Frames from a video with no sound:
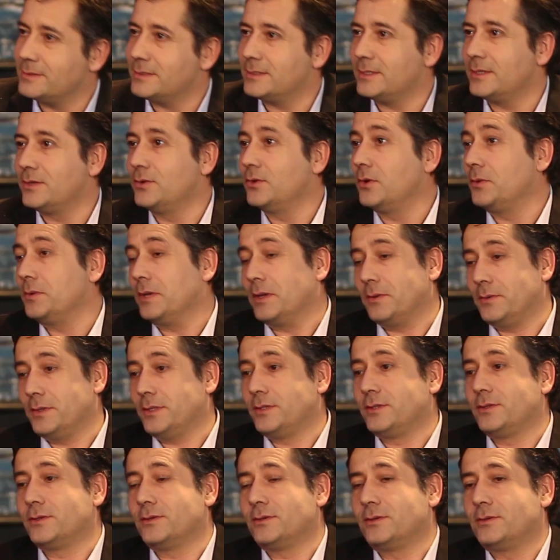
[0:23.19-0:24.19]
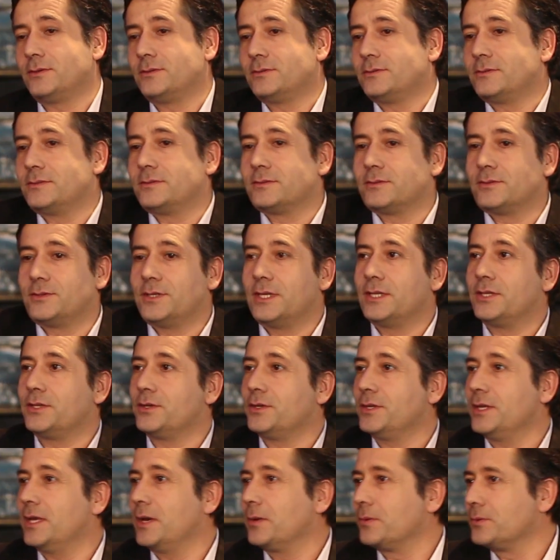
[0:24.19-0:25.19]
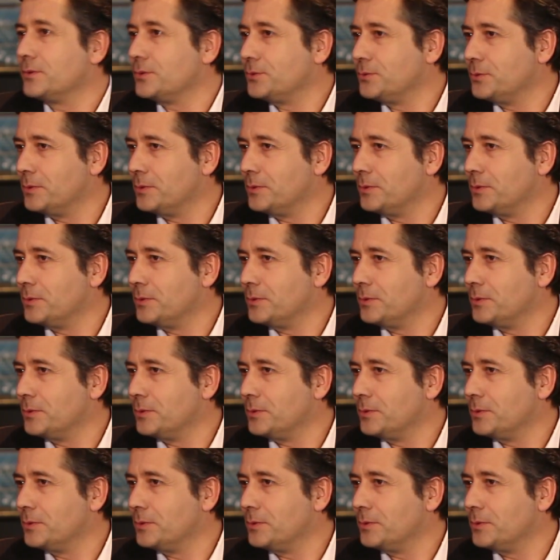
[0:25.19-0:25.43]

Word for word: eh, lo había visto con anterioridad cuando